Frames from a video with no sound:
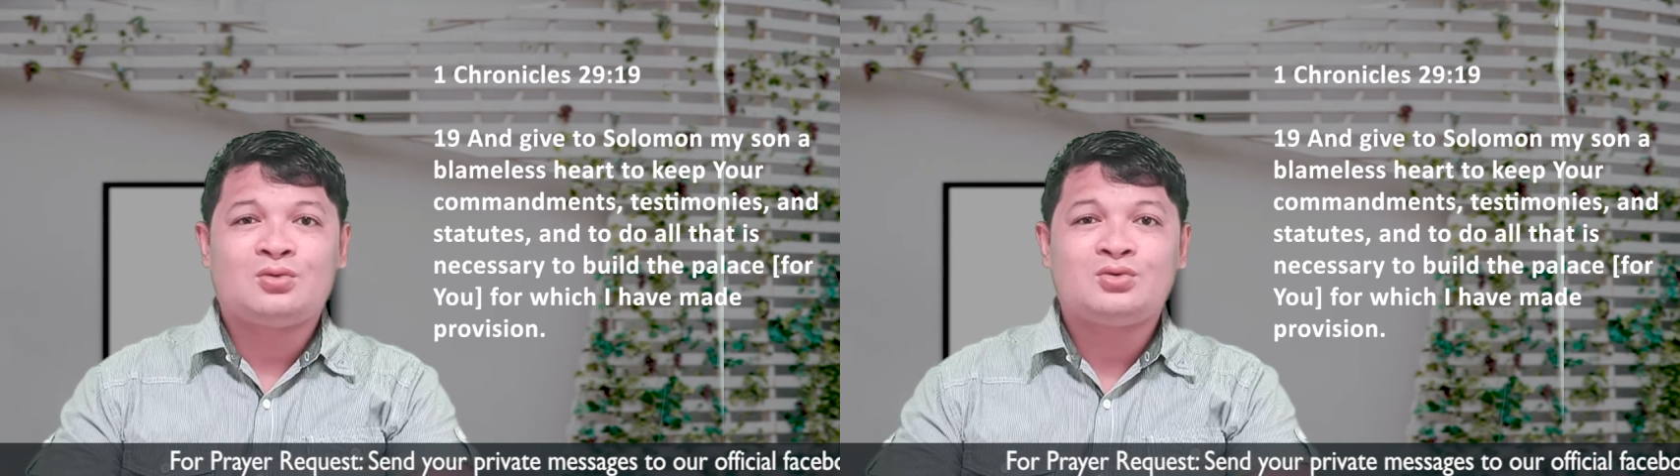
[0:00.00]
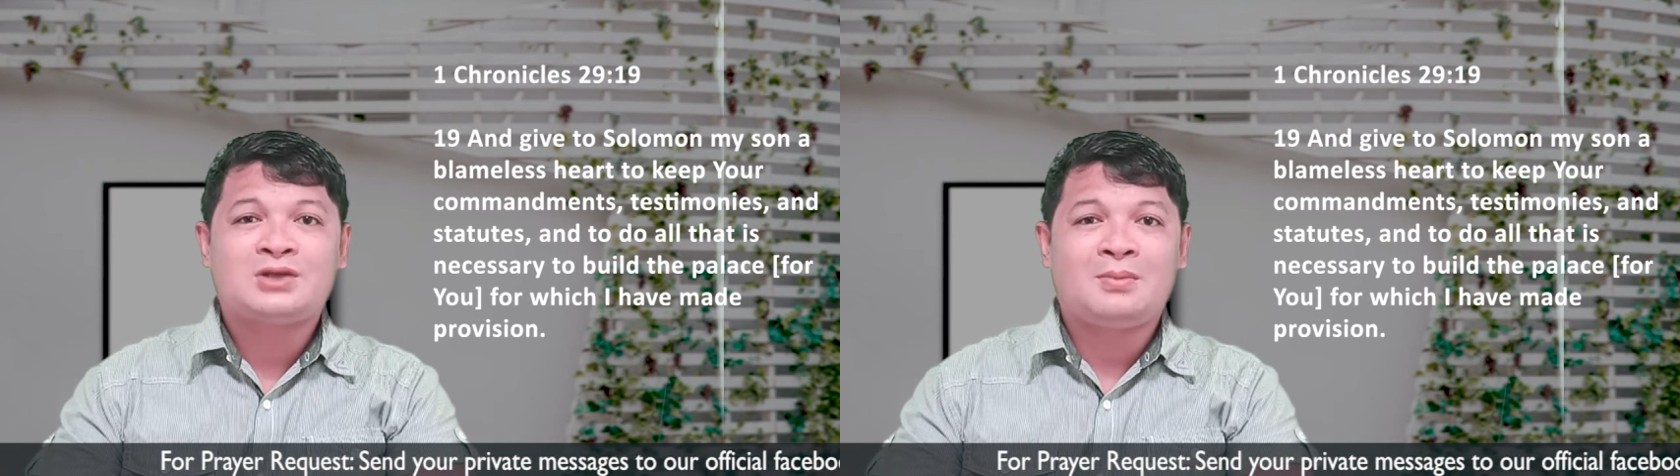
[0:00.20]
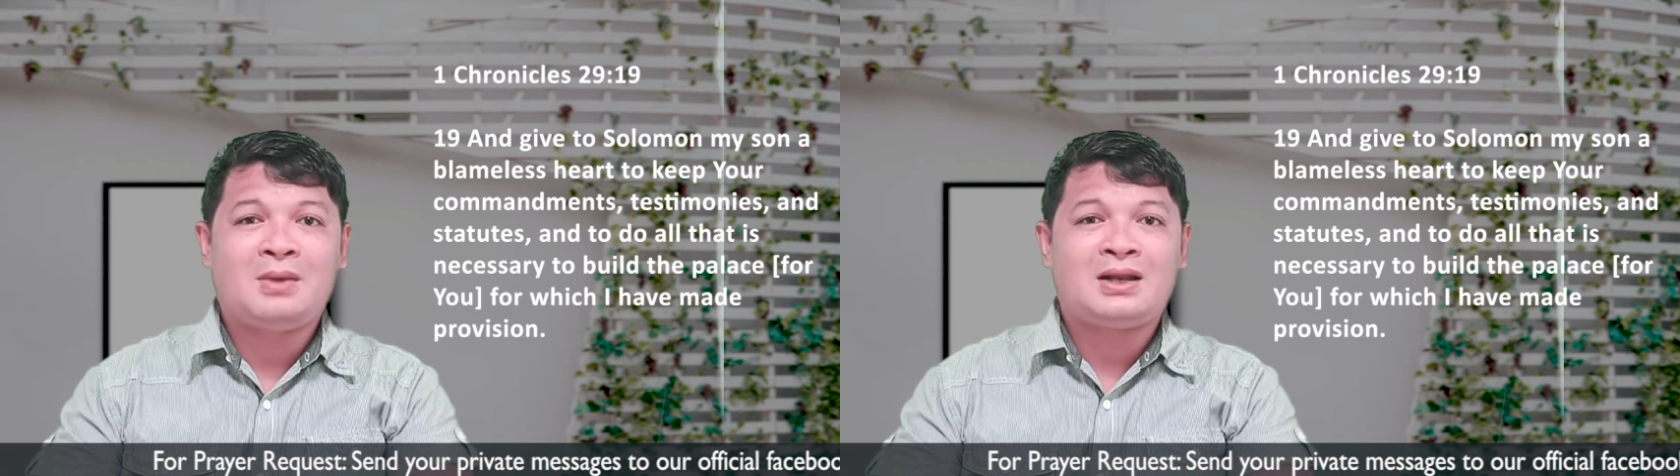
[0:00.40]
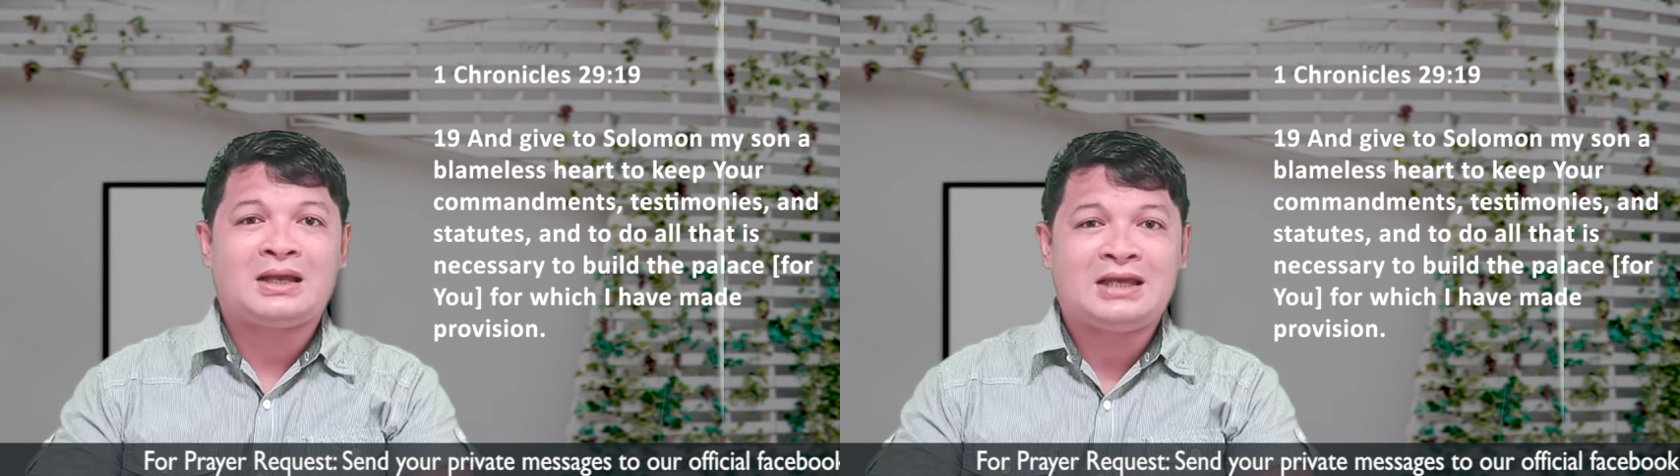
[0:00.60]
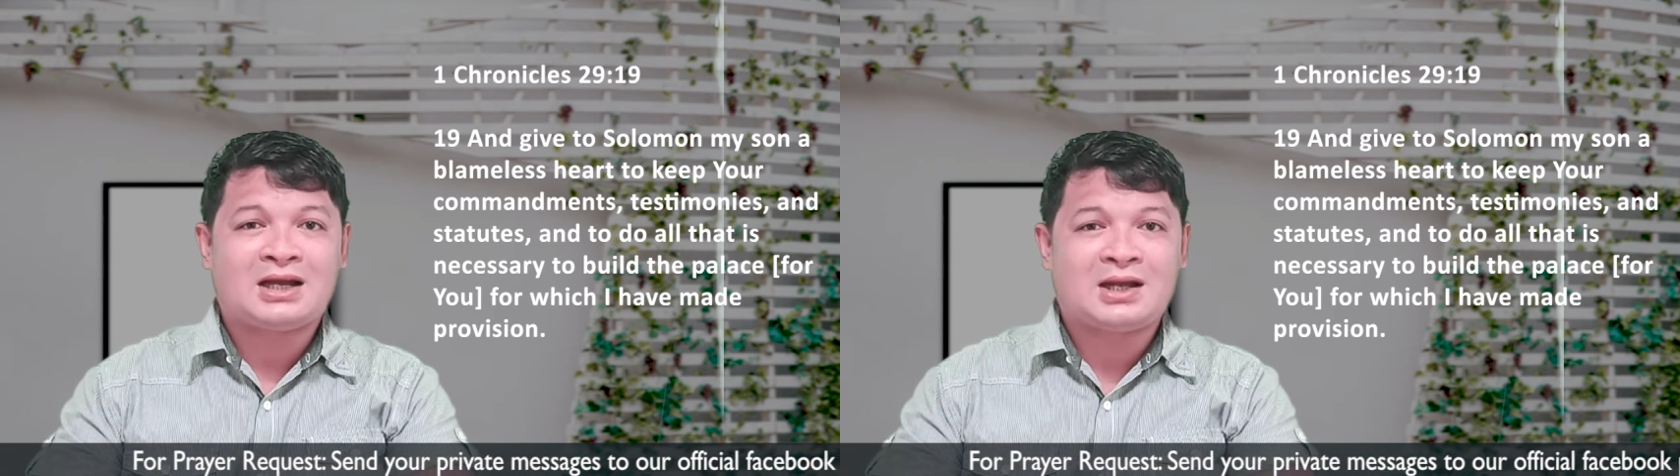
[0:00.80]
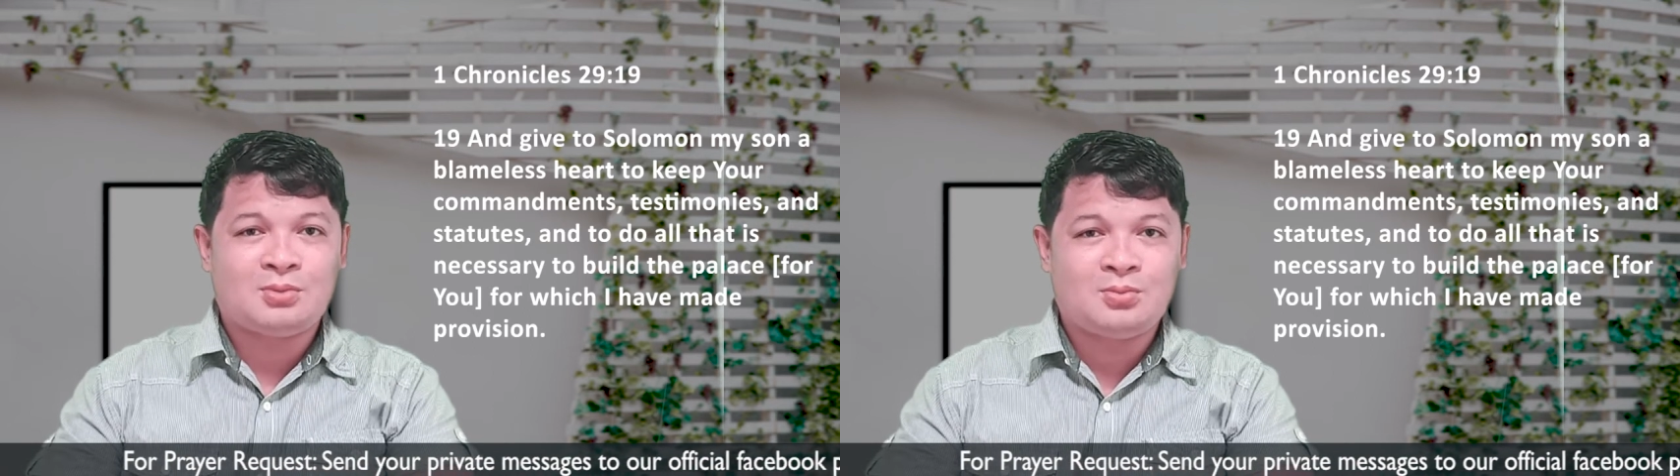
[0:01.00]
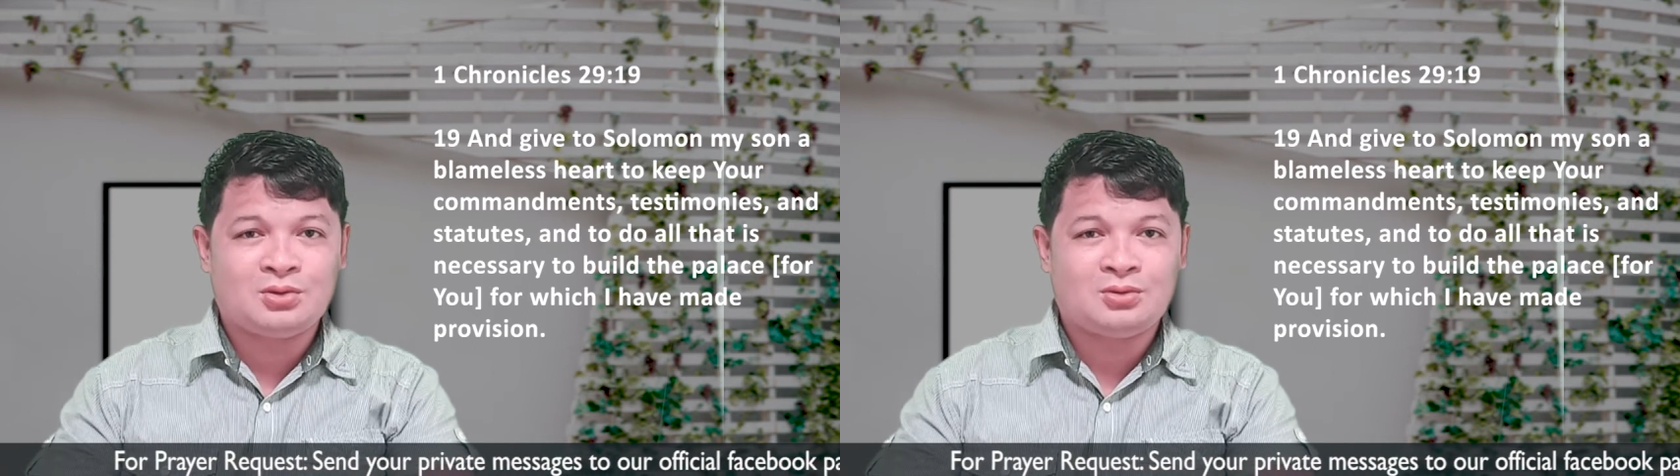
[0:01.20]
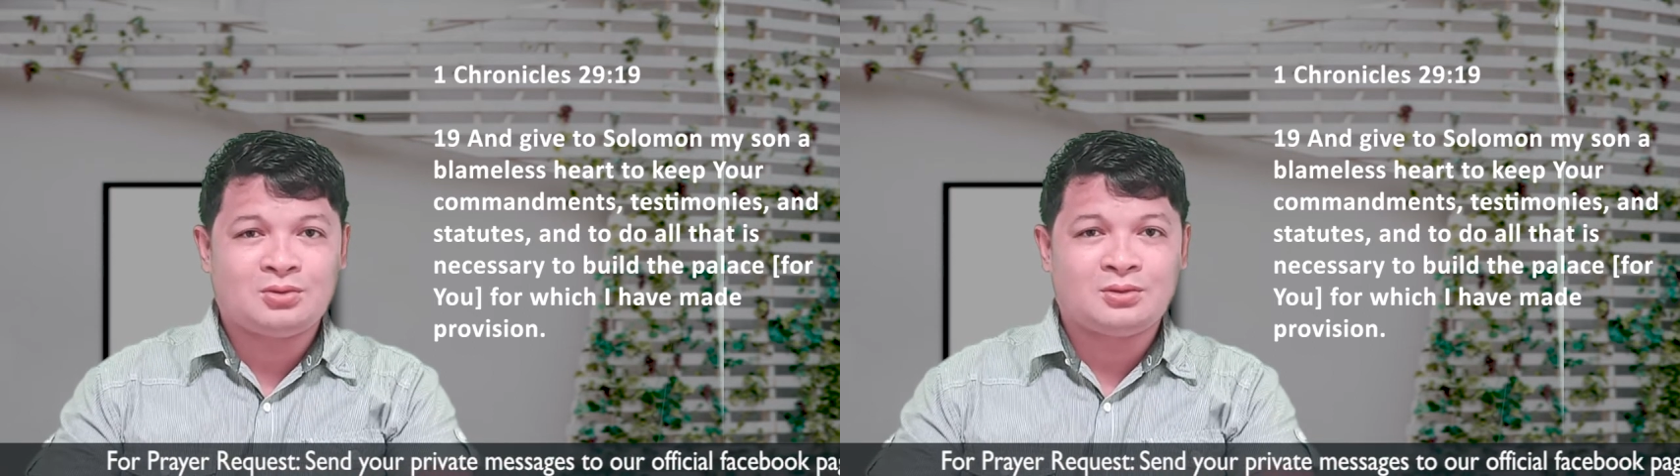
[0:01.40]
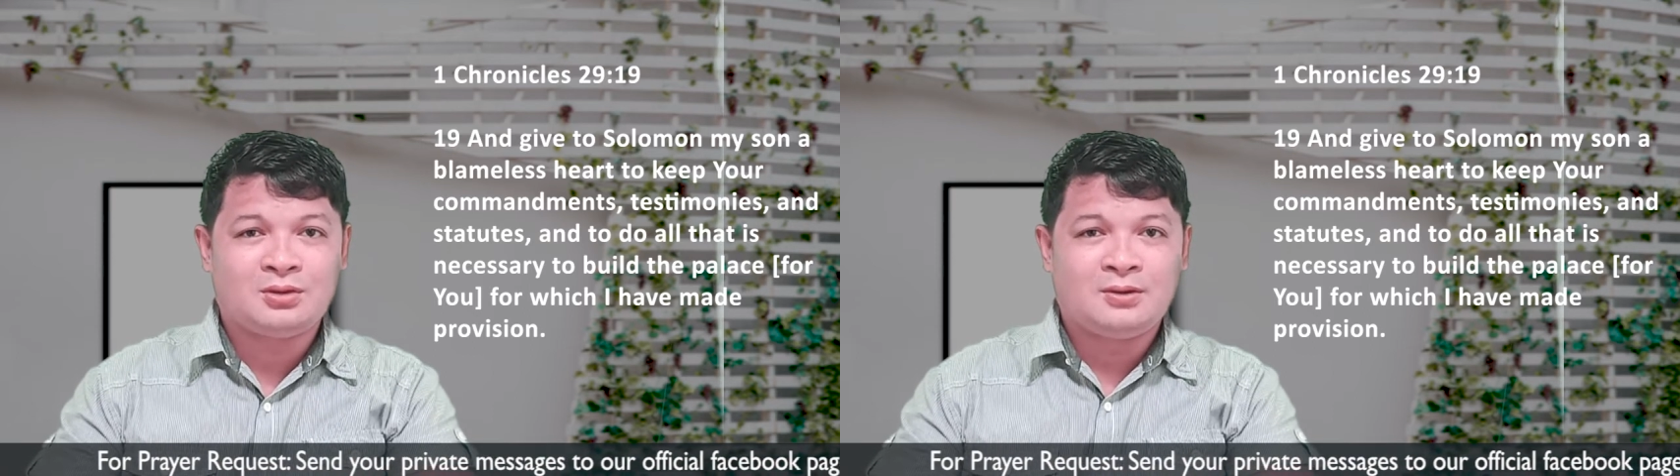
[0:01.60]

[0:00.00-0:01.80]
ug unsa man ang iyang kapabuton